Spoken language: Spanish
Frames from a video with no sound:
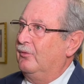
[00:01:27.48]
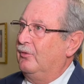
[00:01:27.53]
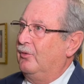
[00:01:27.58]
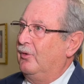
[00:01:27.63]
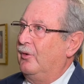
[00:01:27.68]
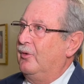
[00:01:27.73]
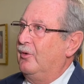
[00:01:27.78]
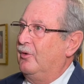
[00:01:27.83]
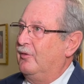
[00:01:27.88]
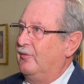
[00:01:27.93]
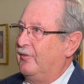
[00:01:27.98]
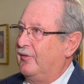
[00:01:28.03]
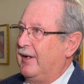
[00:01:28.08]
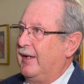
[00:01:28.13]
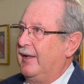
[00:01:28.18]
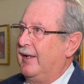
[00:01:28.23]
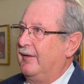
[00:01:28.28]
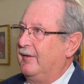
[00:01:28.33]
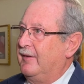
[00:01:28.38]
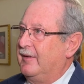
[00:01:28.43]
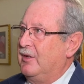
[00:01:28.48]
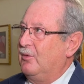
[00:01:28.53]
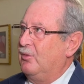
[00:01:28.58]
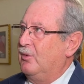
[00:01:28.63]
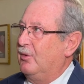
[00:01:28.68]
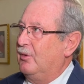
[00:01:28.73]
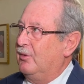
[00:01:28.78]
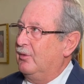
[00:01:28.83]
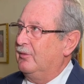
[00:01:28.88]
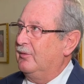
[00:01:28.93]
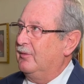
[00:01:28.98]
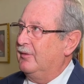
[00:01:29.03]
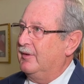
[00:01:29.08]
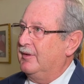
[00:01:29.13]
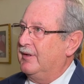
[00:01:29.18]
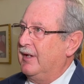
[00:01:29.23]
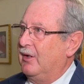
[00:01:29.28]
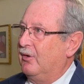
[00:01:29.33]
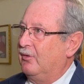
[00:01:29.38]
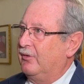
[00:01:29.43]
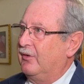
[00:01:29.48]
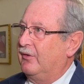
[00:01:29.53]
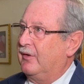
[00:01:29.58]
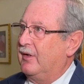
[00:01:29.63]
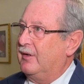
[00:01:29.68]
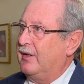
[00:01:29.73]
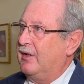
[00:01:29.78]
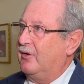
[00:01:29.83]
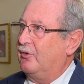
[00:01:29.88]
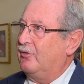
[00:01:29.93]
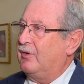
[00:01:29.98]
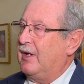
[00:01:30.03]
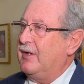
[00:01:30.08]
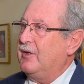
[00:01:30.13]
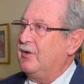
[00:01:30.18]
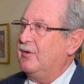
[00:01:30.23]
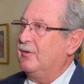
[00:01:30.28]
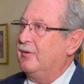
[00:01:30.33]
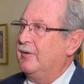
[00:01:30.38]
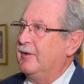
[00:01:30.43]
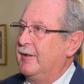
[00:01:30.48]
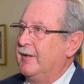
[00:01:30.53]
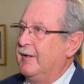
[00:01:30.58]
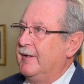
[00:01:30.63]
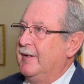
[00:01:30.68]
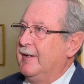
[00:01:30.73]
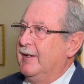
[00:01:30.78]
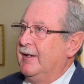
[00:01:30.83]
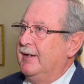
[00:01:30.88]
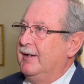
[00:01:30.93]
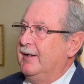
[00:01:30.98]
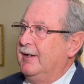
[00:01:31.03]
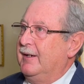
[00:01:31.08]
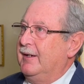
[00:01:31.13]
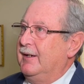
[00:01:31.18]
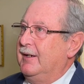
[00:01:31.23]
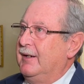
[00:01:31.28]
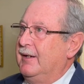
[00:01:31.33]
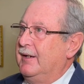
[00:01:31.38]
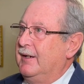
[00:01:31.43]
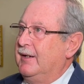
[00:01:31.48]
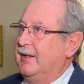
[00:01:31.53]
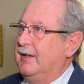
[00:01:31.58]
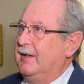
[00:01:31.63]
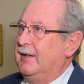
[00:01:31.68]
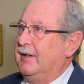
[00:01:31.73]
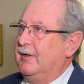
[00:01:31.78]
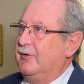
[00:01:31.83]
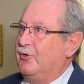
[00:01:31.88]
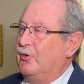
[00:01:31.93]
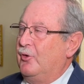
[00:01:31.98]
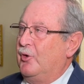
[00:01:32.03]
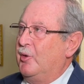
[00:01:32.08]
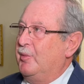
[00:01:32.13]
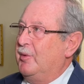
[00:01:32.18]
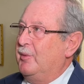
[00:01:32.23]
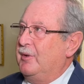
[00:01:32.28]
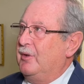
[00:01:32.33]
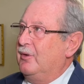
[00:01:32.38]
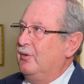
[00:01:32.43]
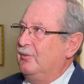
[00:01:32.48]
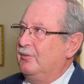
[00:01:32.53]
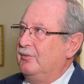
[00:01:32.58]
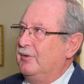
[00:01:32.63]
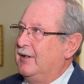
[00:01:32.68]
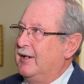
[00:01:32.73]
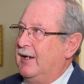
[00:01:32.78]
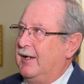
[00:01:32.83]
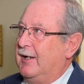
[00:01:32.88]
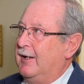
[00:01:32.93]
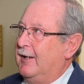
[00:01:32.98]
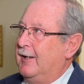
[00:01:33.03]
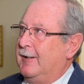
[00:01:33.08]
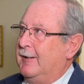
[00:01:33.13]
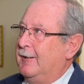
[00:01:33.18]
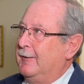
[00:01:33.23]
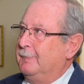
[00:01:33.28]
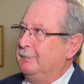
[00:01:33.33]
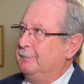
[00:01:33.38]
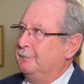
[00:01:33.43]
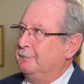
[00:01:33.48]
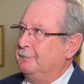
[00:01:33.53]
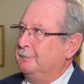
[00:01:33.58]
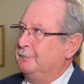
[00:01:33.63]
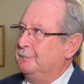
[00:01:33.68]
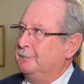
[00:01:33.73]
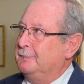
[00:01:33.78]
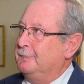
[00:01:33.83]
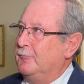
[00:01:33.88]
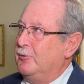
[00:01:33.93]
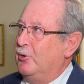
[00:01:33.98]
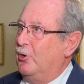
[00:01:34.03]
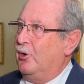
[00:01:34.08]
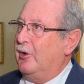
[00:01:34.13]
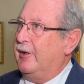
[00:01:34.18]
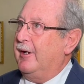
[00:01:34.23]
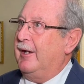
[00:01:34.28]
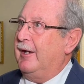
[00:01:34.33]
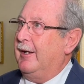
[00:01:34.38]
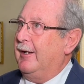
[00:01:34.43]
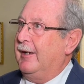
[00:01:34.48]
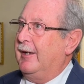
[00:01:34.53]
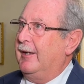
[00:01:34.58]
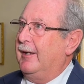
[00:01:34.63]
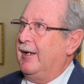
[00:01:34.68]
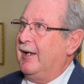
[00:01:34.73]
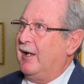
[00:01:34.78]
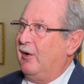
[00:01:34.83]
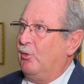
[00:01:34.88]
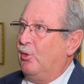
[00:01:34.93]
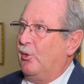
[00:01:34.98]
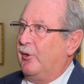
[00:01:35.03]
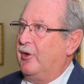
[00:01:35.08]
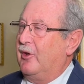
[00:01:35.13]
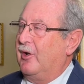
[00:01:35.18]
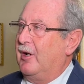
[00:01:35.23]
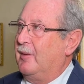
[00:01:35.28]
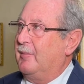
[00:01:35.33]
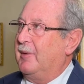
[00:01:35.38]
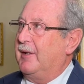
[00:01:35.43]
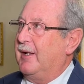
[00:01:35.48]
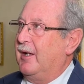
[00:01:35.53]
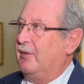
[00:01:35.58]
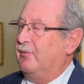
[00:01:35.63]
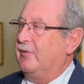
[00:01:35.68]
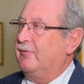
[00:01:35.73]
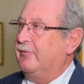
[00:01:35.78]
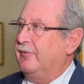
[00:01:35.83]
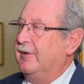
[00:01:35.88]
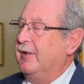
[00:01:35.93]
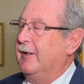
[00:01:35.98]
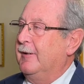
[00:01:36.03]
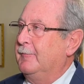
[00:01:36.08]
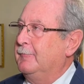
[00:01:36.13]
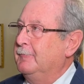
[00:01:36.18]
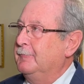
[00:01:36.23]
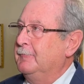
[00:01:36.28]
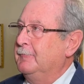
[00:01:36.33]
soy un cofrade antiguo, tengo 62 años y yo no he vivido nunca lo que le ha ocurrido a la hermandad Buen Fin.